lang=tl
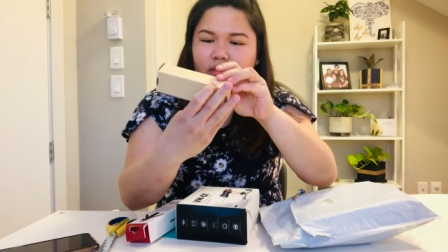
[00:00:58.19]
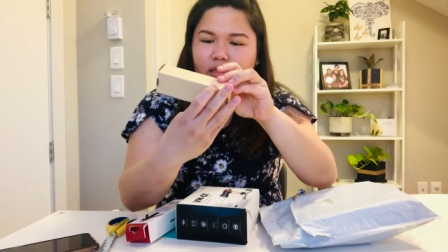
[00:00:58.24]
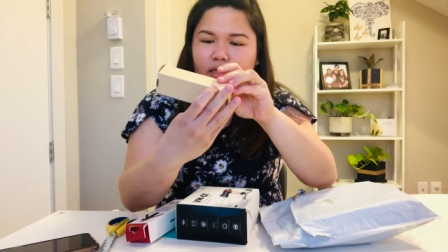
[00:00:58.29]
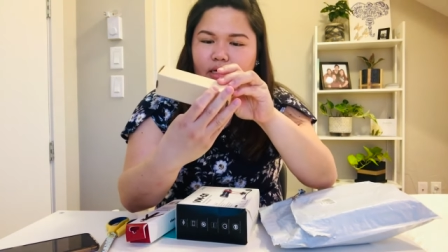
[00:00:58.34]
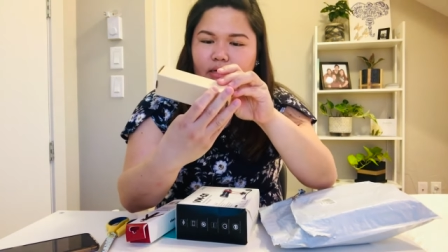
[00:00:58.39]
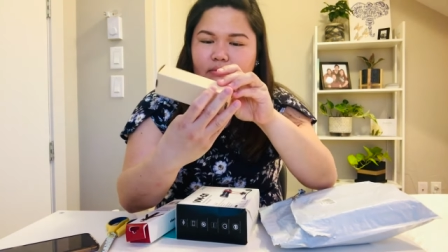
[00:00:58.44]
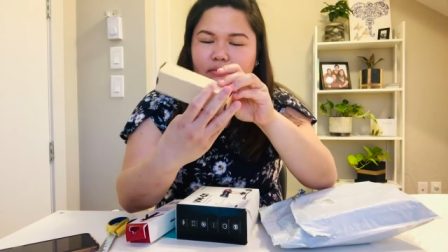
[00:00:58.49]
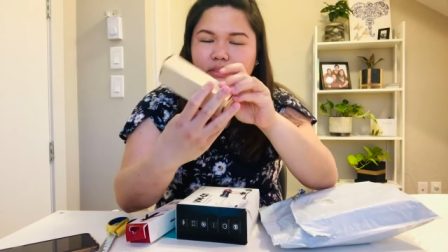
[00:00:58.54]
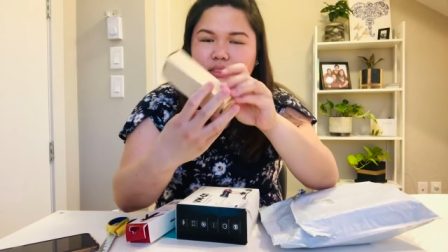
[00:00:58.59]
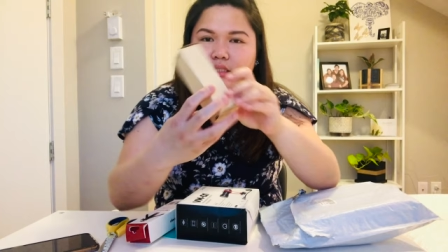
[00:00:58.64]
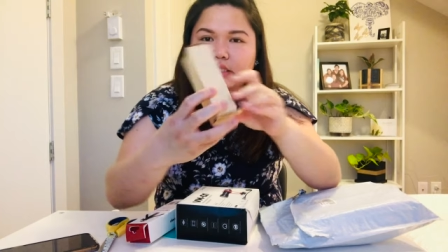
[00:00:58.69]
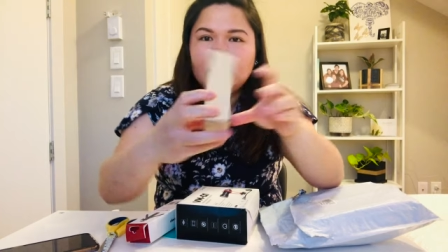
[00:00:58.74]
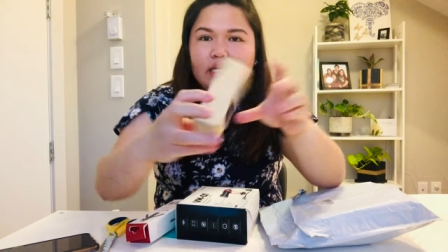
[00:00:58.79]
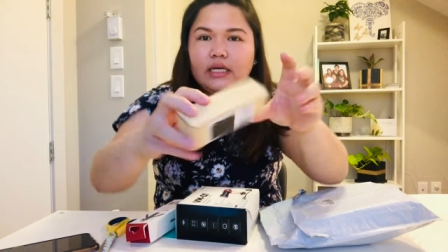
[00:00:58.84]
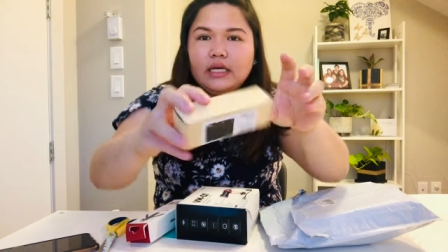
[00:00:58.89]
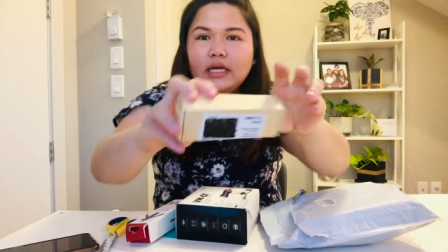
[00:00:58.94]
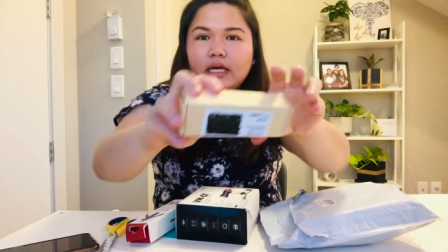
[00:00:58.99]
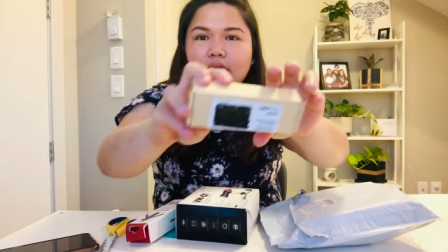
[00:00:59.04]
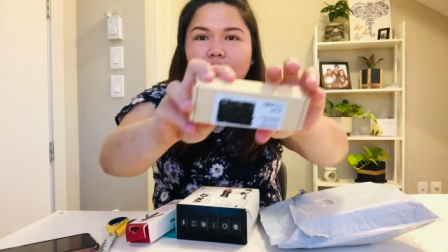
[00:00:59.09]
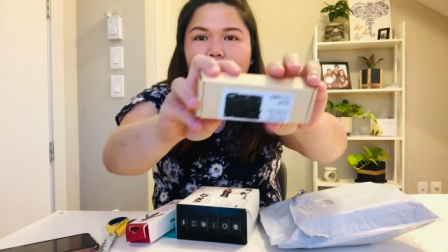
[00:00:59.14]
Um, see?
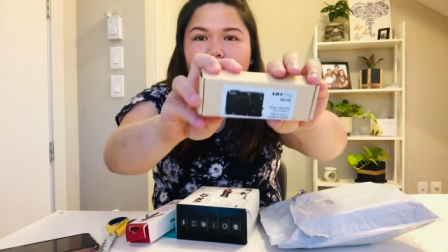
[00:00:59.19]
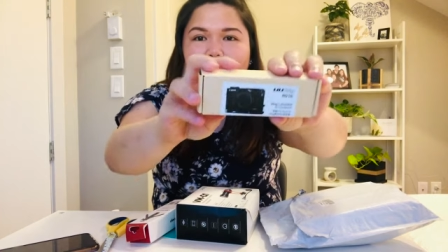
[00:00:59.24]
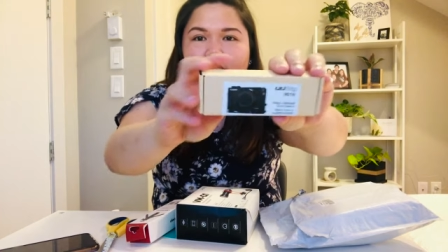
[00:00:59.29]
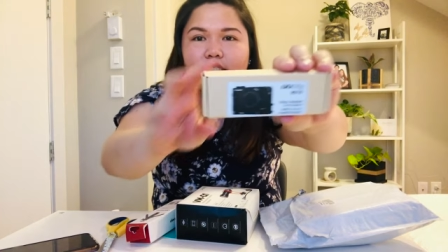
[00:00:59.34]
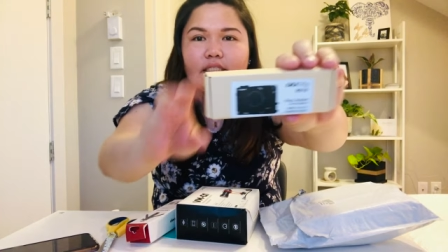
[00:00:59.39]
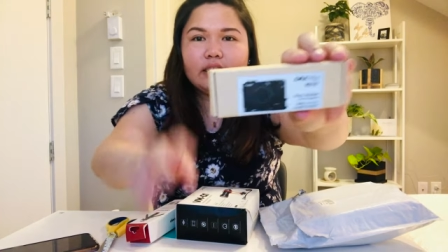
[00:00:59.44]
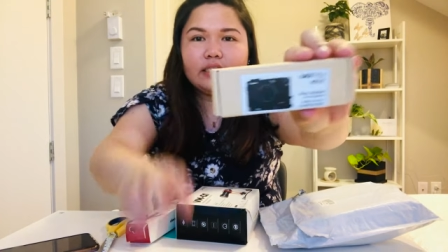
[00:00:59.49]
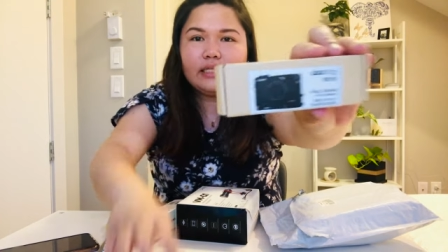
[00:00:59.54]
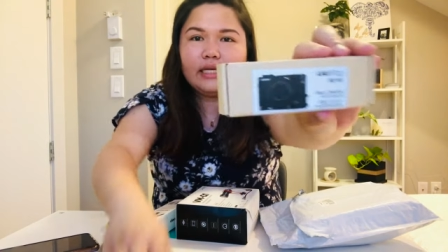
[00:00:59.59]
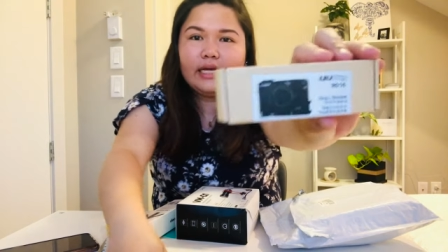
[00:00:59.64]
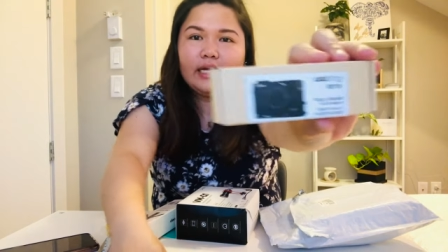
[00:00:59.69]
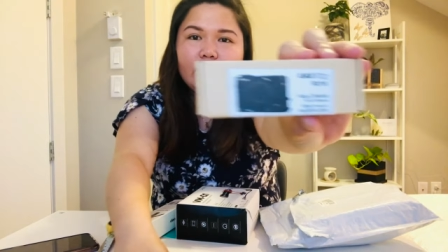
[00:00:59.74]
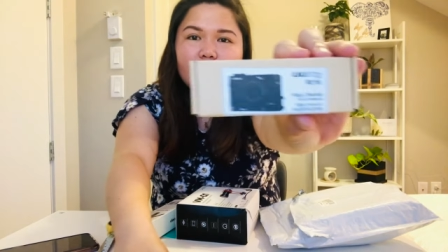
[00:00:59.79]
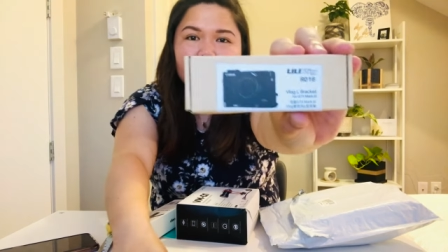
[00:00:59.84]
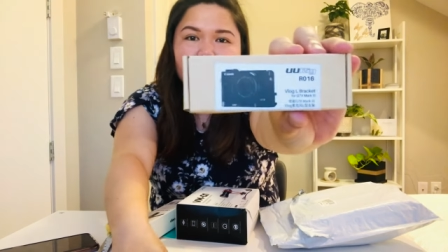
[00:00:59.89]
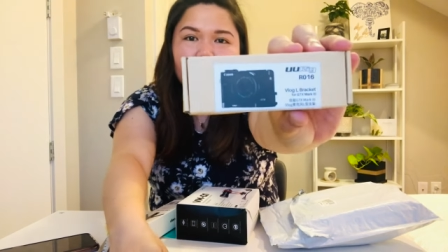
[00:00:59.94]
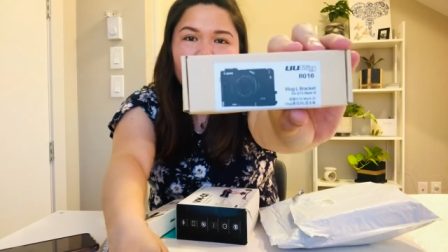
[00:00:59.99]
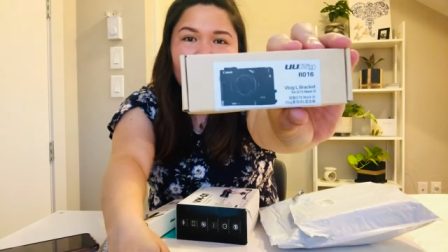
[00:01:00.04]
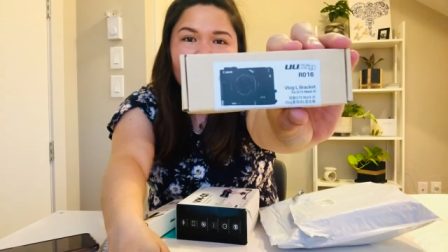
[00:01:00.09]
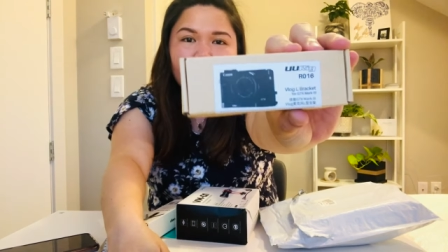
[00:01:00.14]
So, yan siya.